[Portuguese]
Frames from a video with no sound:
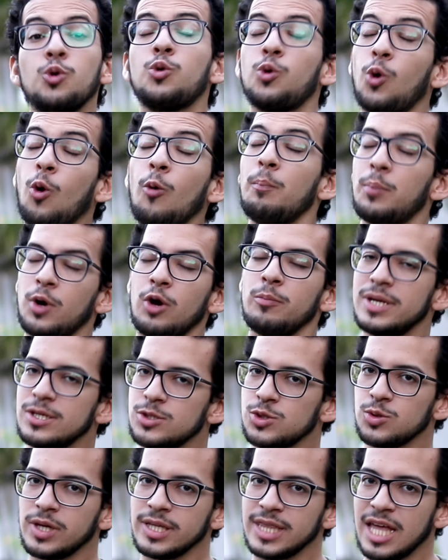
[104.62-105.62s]
do
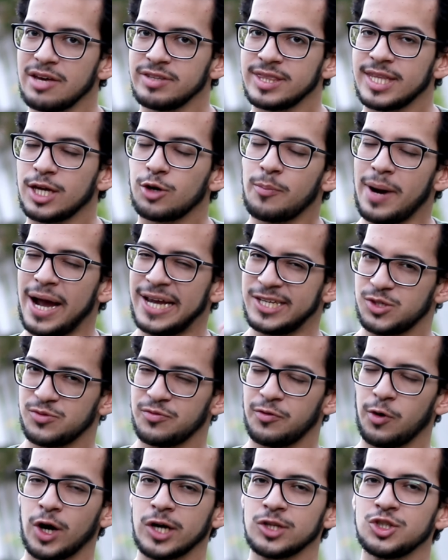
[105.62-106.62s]
compromisso que deve ter o
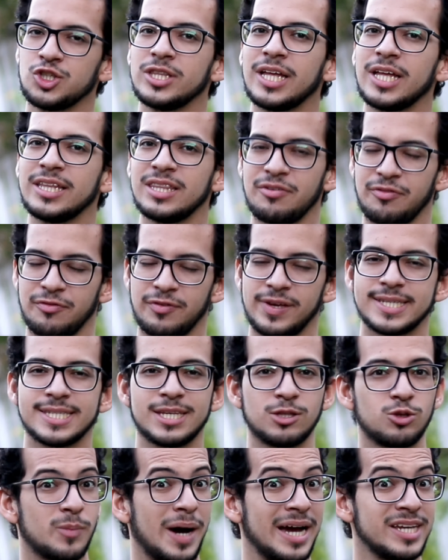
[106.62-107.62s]
mais forte na defesa
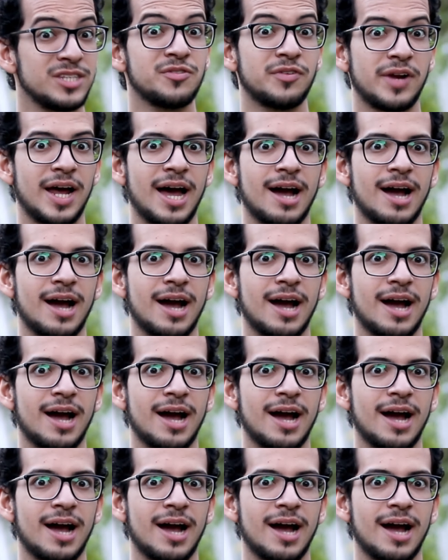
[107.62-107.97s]
fraqueza do mais